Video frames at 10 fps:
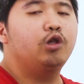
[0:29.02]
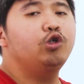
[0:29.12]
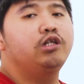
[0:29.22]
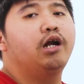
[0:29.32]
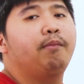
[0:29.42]

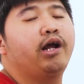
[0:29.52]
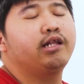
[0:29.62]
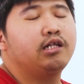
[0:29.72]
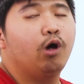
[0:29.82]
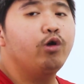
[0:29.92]
Terus dari mana
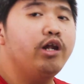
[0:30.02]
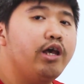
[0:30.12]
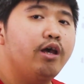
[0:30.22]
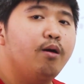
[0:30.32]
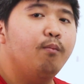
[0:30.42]
kita taunya
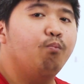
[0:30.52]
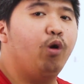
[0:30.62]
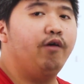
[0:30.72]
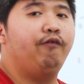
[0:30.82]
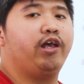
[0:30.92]
nih
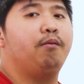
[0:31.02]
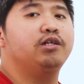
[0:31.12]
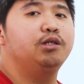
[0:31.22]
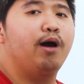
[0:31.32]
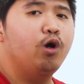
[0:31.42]
polyflex yang
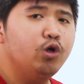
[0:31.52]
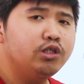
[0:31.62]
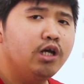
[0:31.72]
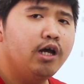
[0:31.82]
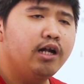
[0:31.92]
masih
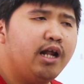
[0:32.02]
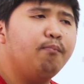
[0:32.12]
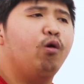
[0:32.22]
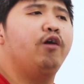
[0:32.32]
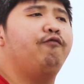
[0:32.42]
bagus dan
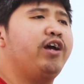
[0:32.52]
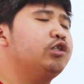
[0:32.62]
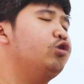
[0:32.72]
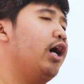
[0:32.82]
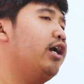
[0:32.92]
polyflex yang
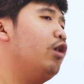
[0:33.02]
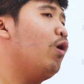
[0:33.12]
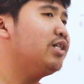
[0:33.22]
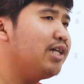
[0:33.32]
sudah kada luar